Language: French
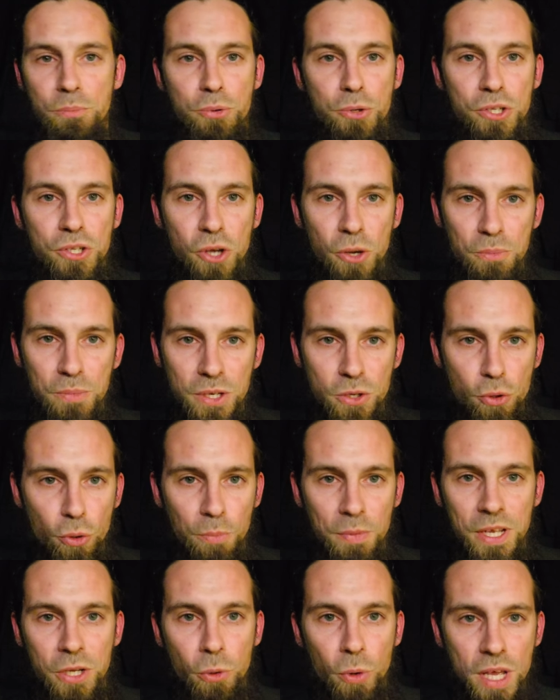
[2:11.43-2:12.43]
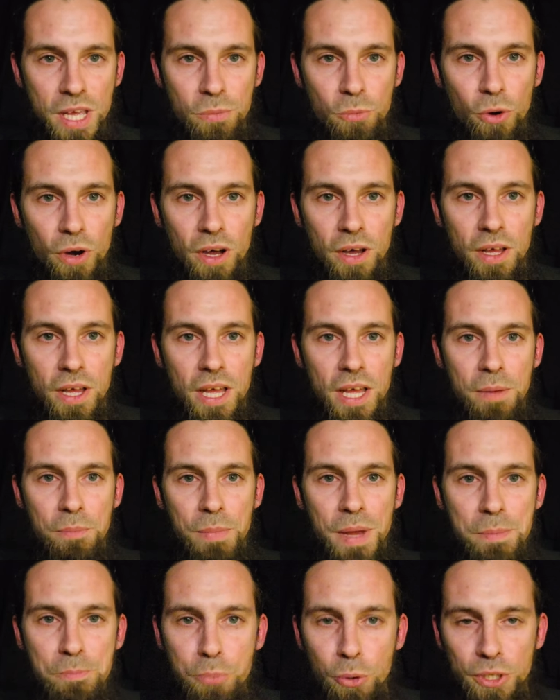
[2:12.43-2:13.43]
plusieurs millions, mais croyez-moi,
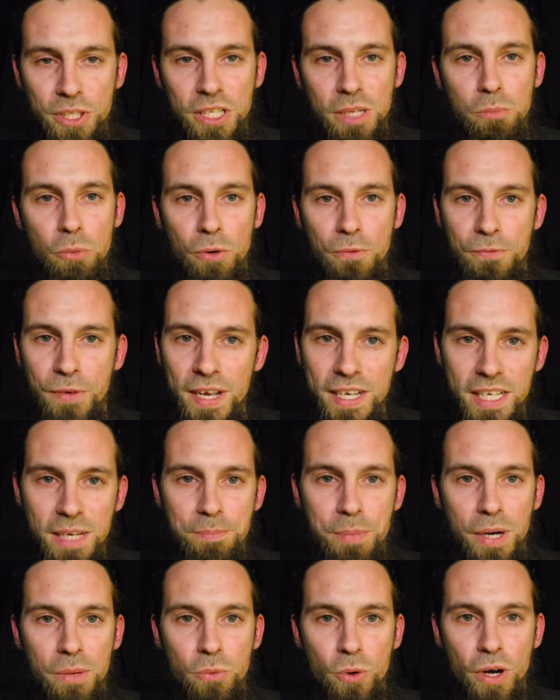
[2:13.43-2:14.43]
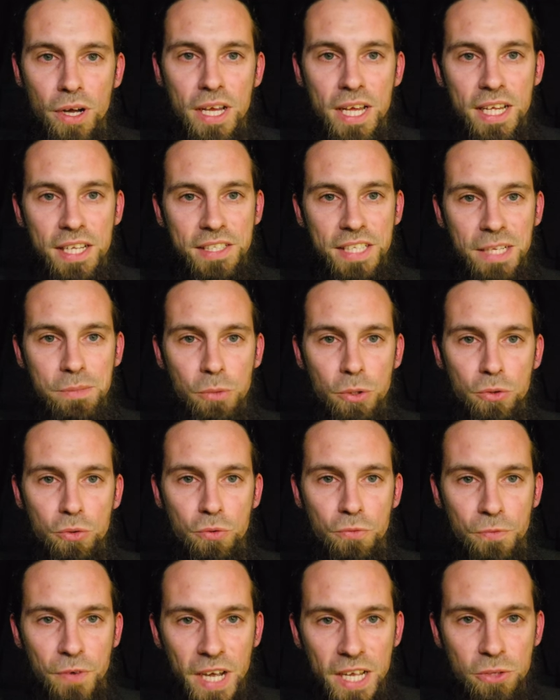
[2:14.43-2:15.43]
même pour seulement 20 cas par mois, ça demande
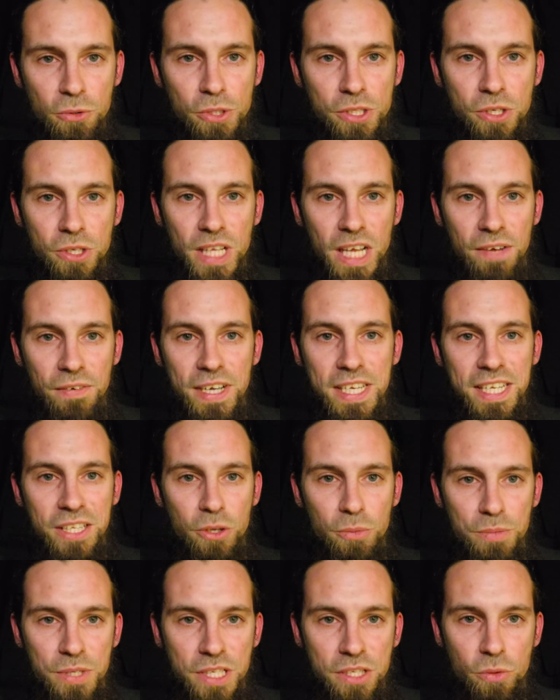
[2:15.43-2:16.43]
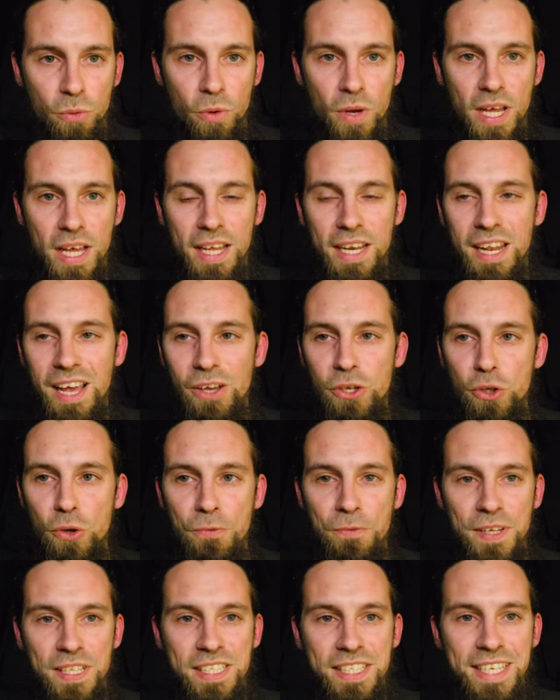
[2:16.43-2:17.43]
une vraie dose de travail et d'ambition. L'argent
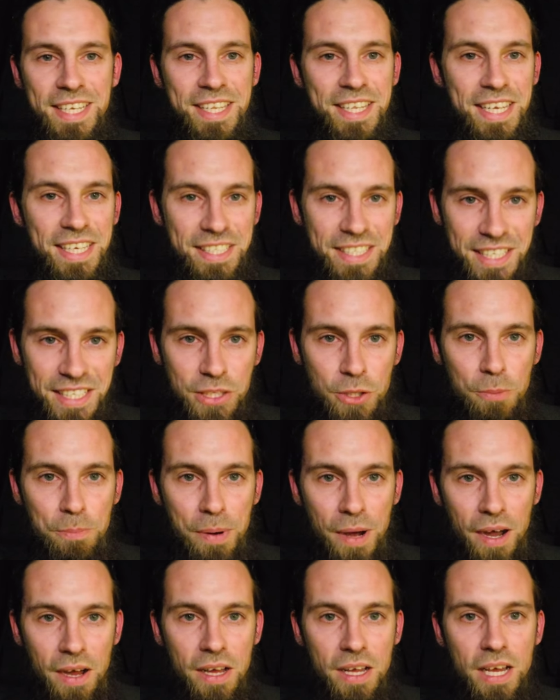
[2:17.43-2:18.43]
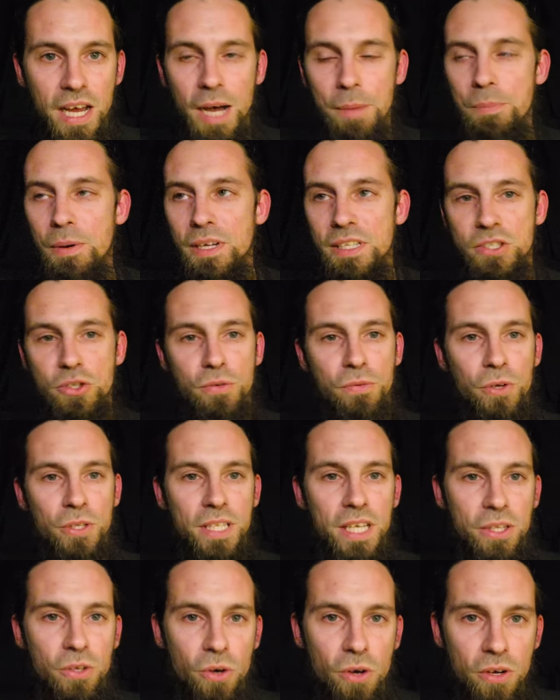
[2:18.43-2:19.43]
facile n'existe pas, à part si tu vends de
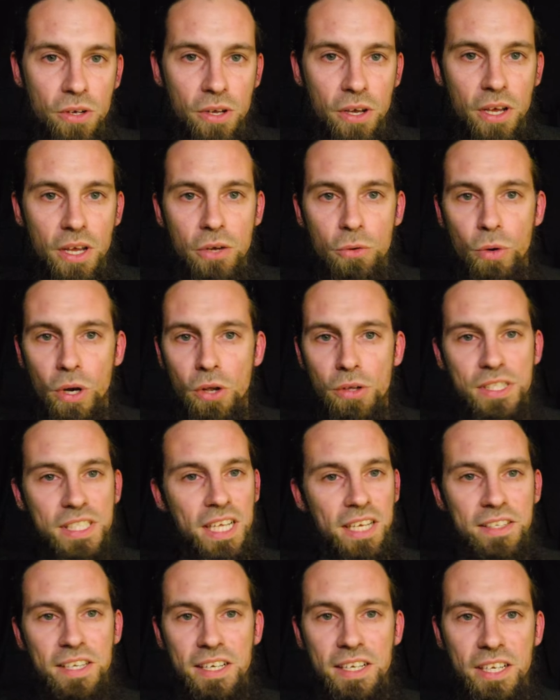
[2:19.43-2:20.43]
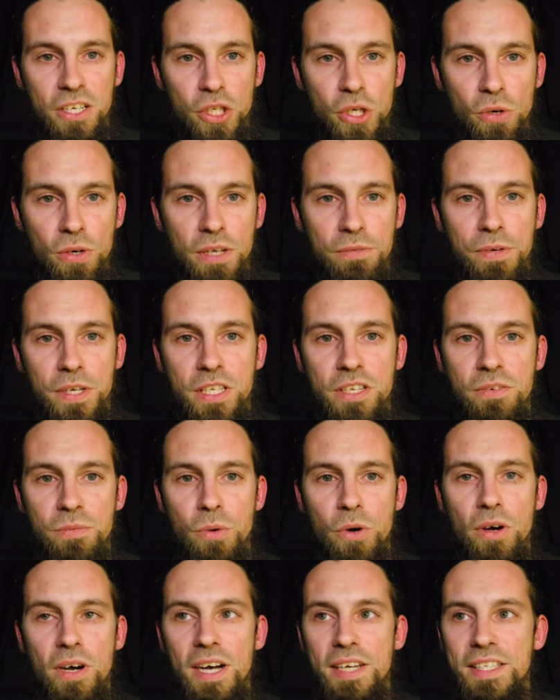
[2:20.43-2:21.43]
la drogue, ou alors si tu arnaques les gens,
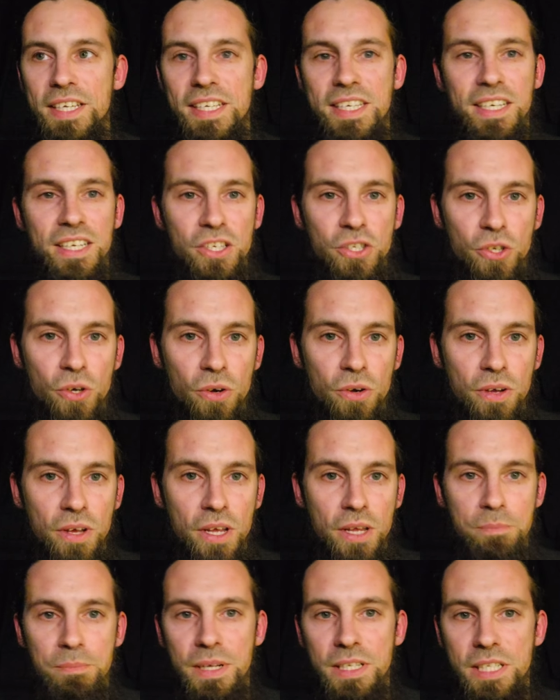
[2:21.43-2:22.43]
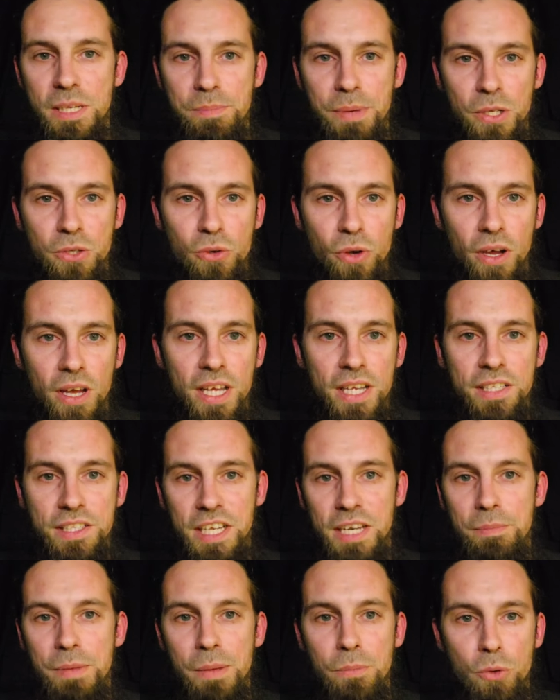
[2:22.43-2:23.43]
effectivement, arnaquer les gens, ben c'est pas dur. C'est
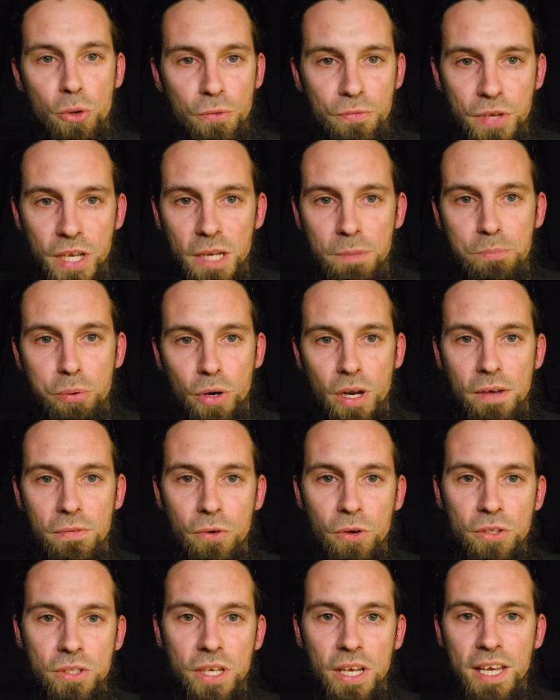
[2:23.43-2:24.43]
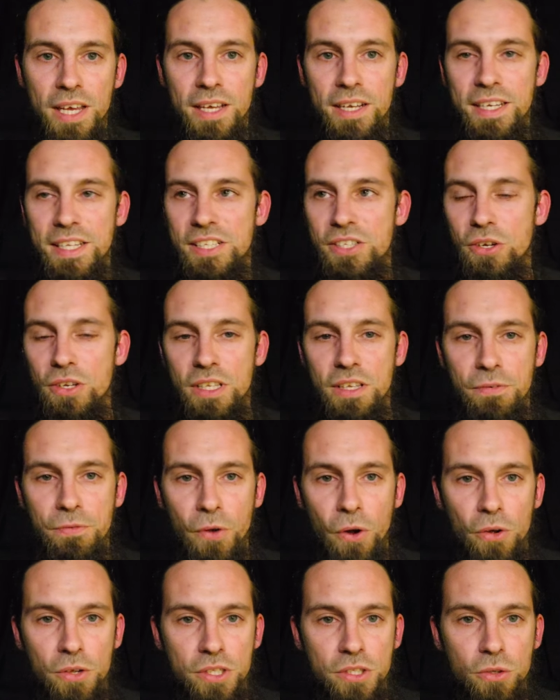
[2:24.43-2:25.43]
les mêmes leviers que pour la vente, les seules
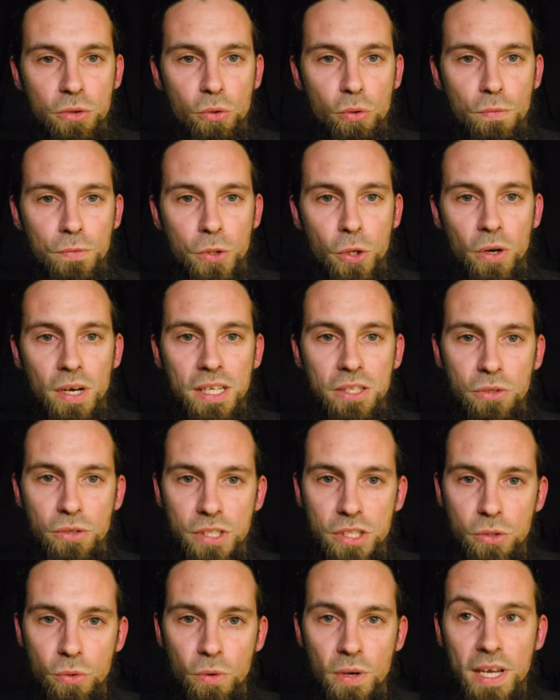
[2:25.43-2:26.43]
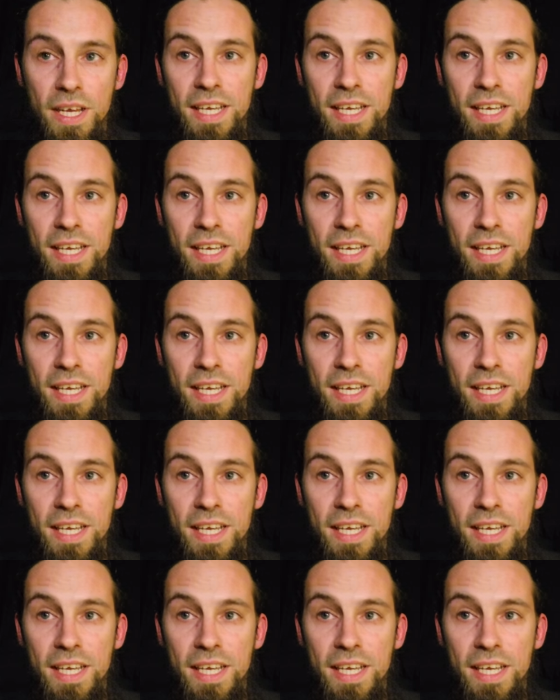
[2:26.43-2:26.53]
différences se trouvent dans l'intention